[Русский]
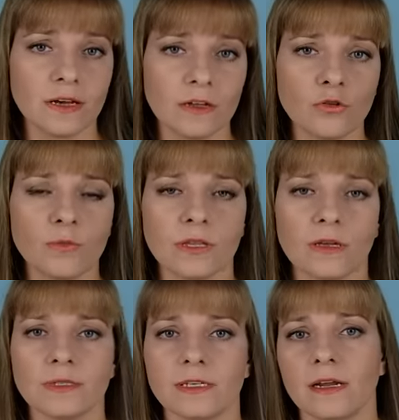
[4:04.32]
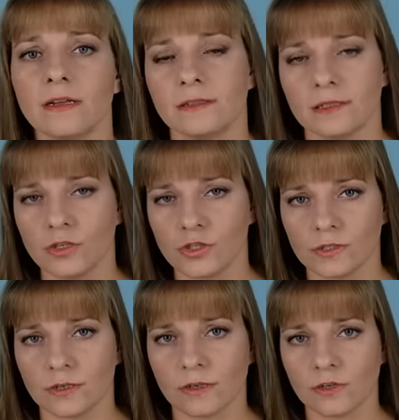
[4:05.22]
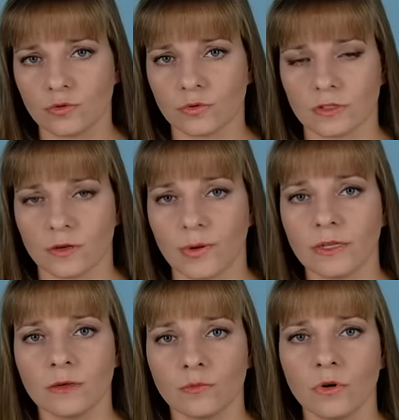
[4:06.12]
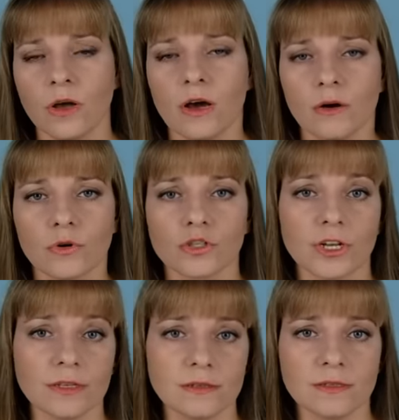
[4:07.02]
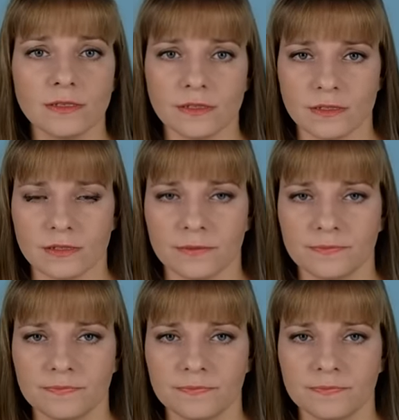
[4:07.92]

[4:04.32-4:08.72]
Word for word: экономить на материально-технических ресурсах, поэтому урожайность снизится.